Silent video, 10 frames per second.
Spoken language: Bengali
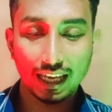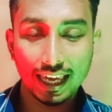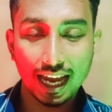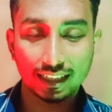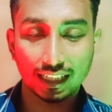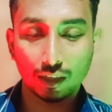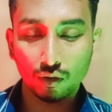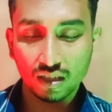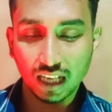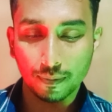এই একটা দেখো
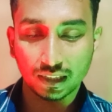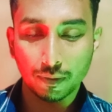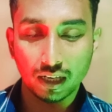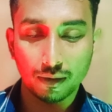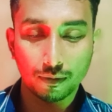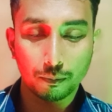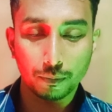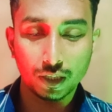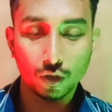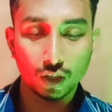সাবস্ক্রাইবারের
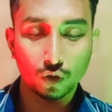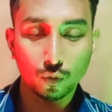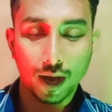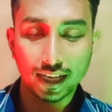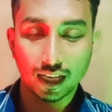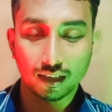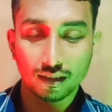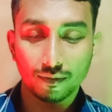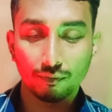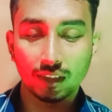ভিডিও কিন্তু ভাইরাল
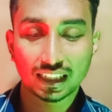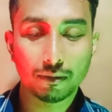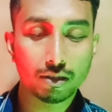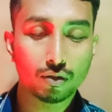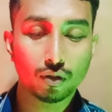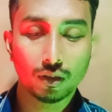দেখতে পাচ্ছ